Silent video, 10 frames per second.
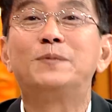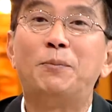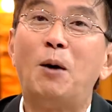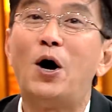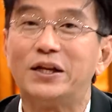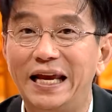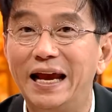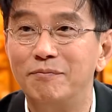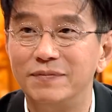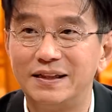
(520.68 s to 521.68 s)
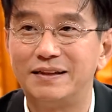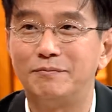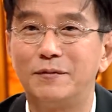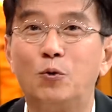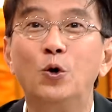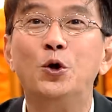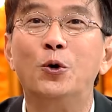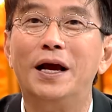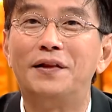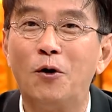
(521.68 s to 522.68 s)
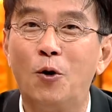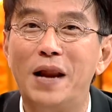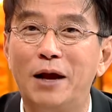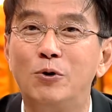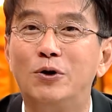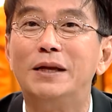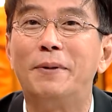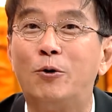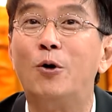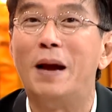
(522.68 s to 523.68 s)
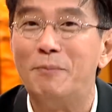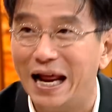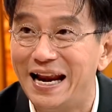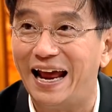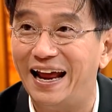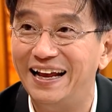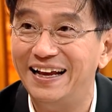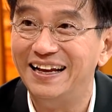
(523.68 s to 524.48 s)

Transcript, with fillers: เฉพาะบอร์ดเกมคุณอยู่ในสังคมไหนคุณก็จะเป็นคนแบบนั้นแหละ ใช่